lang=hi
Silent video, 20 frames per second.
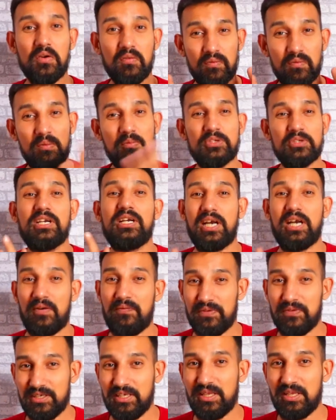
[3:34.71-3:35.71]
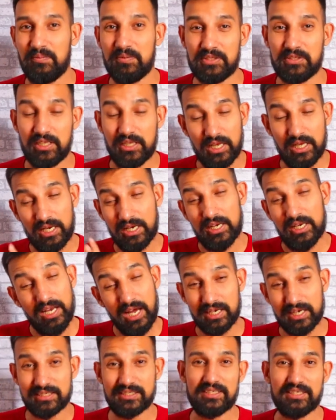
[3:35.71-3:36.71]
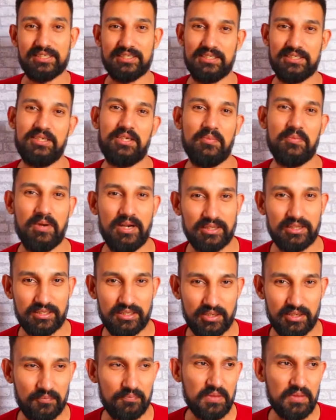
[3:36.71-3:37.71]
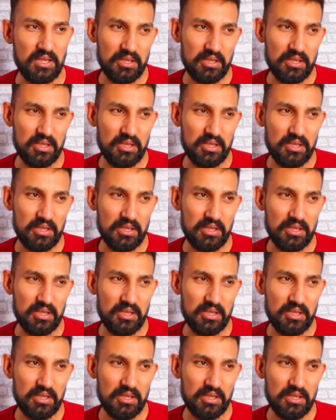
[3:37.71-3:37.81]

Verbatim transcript: वो मुझे काफी ज्यादा पसंद है लास्ट के सीन की बात करूं